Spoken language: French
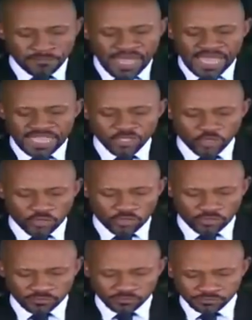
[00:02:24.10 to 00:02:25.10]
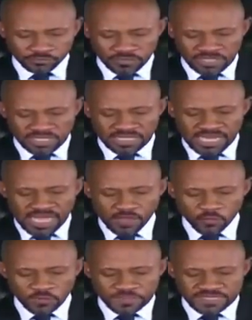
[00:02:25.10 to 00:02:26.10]
Par ailleurs, il
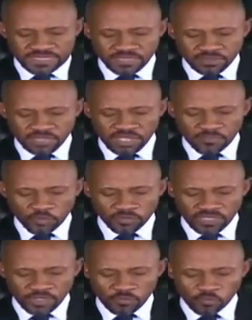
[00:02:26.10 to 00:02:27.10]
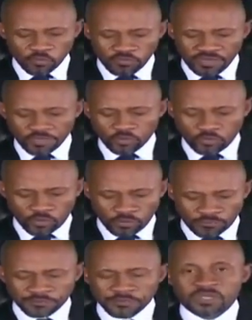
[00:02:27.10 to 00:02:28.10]
a aussi demandé au
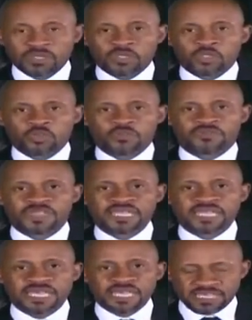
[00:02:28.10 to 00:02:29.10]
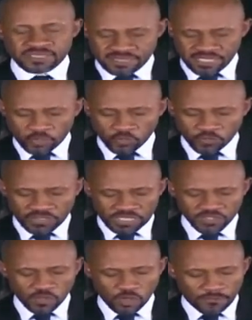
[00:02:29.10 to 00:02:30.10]
gouvernement de veiller à ce que
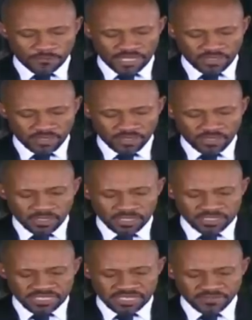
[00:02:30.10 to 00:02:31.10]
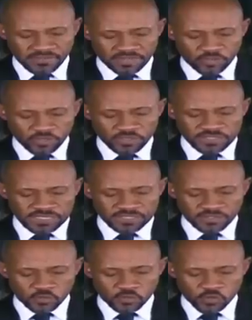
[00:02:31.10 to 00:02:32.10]
désormais les animateurs des
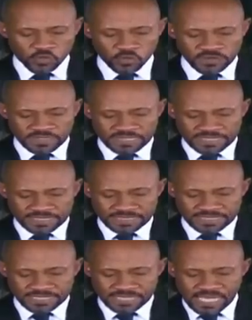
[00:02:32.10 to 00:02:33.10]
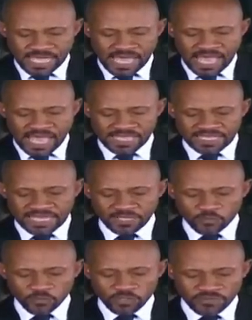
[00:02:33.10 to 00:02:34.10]
institutions étatiques, à
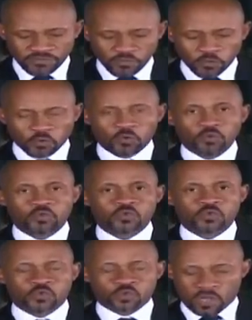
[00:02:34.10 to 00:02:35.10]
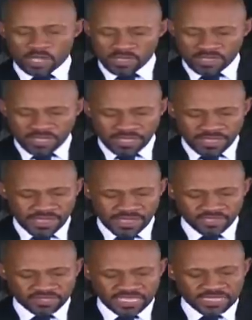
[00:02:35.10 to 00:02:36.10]
quelque niveau que ce soit,
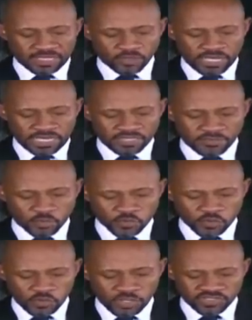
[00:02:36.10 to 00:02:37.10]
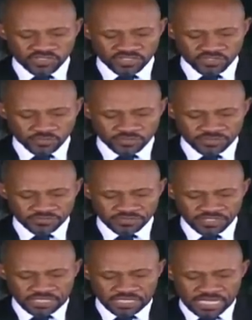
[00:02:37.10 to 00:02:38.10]
intègrent la dimension recherche
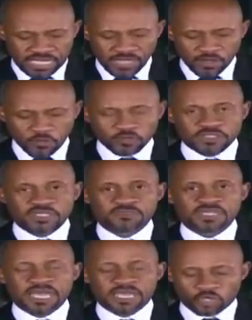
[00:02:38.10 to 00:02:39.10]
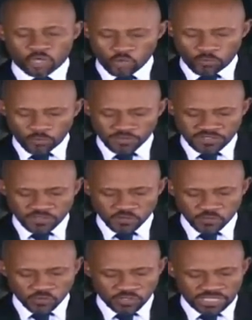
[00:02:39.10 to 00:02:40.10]
scientifique, aussi bien dans le
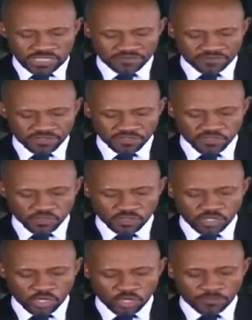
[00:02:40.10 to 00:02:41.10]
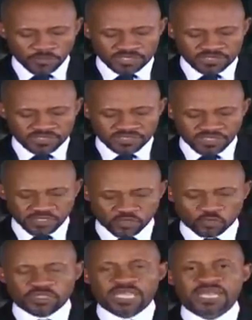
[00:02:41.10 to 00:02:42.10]
processus de définition de leur politique
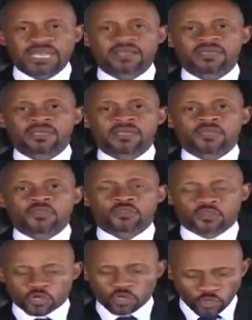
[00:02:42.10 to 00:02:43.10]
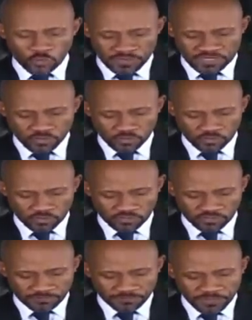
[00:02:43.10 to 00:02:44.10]
sectorielle que dans leur mise en
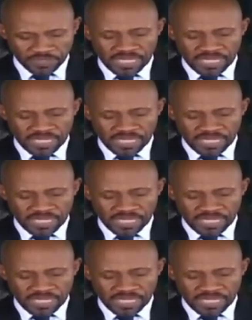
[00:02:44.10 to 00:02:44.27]
œuvre.